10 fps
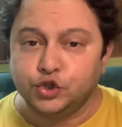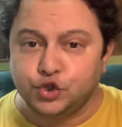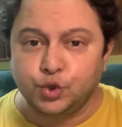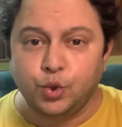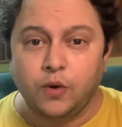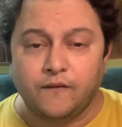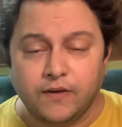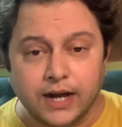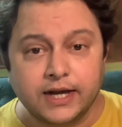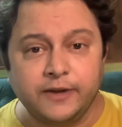जो
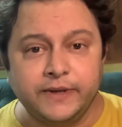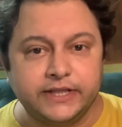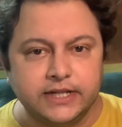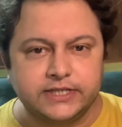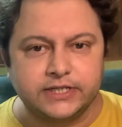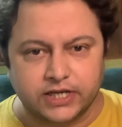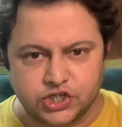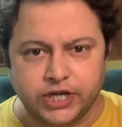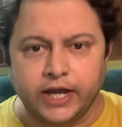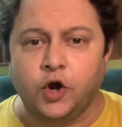वाकई में दिल से
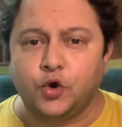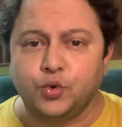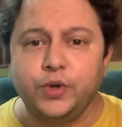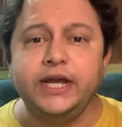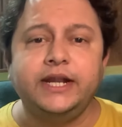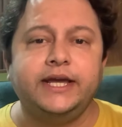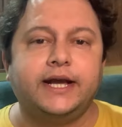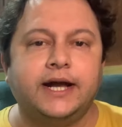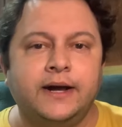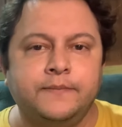सच्चा है और रूही ने ये
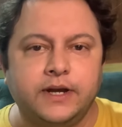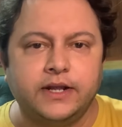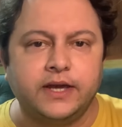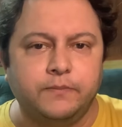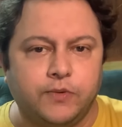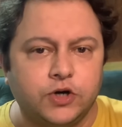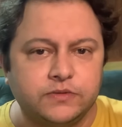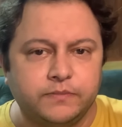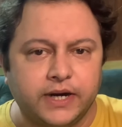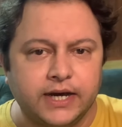काम करके
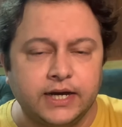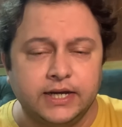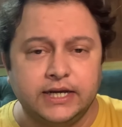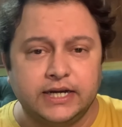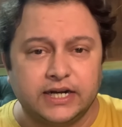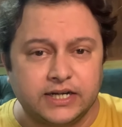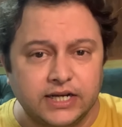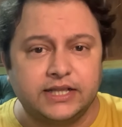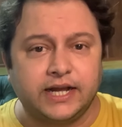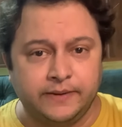बहुत बड़ा
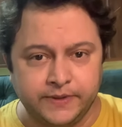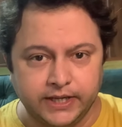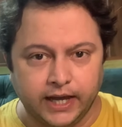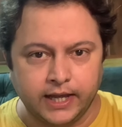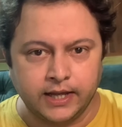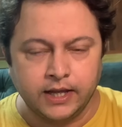गलत काम किया है